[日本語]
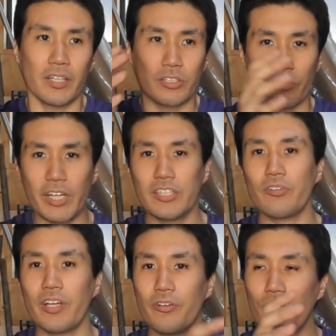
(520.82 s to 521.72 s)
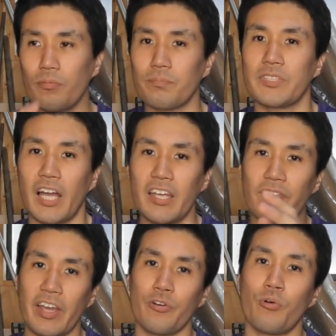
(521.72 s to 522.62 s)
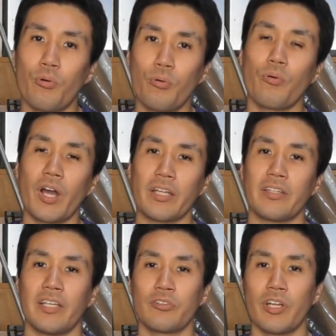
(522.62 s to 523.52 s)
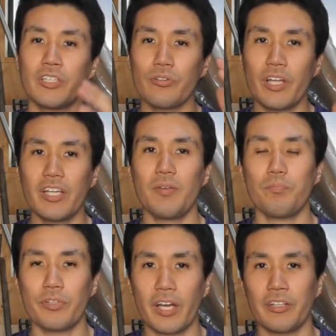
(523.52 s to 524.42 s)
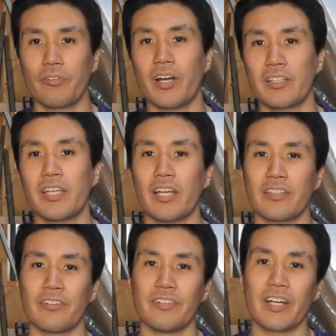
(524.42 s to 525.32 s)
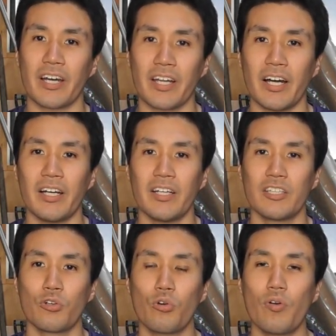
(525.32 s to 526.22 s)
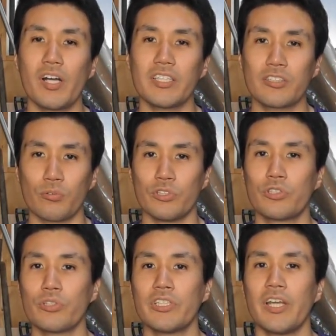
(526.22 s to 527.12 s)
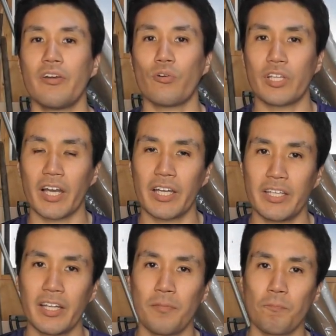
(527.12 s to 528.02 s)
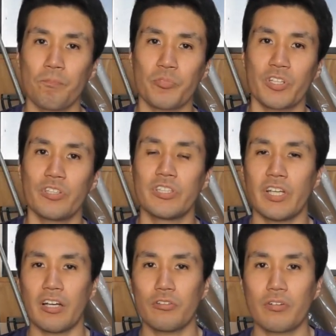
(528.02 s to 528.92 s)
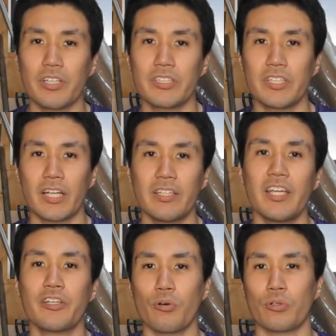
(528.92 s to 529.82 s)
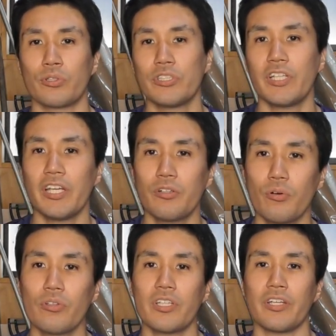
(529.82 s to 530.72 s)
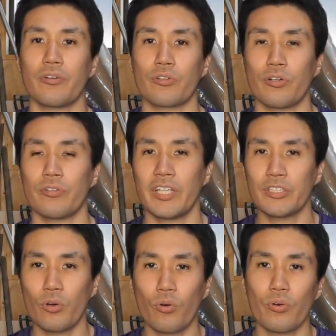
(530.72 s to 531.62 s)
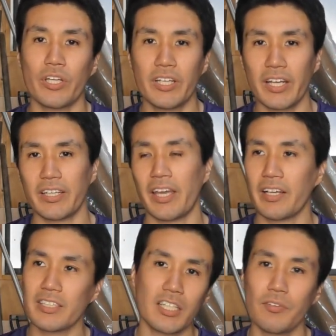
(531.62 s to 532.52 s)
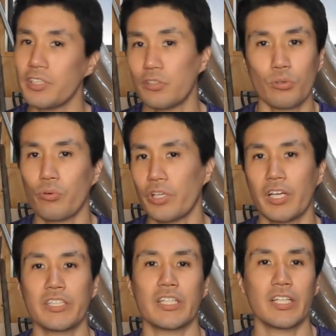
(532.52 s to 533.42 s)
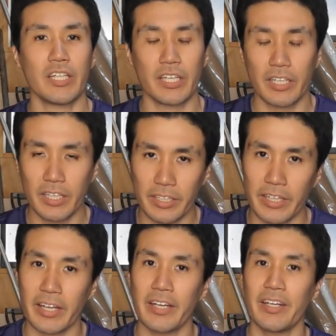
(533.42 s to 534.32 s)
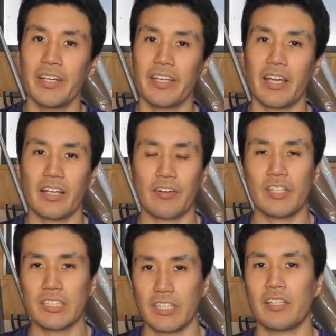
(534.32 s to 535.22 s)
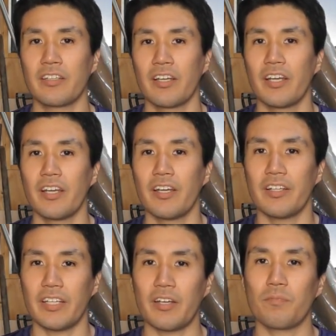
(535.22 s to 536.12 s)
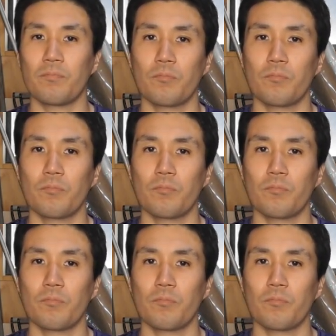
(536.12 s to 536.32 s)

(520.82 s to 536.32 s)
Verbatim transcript: それぞれの栽培方法があって、それぞれにプライドがあってやってるんだから、そこは尊重してお互いにね、譲り合うとか譲り合って共存していこうっていうこと。で、相互理解。喧嘩すれば相互理解絶対できないんで、喧嘩はしない。ね。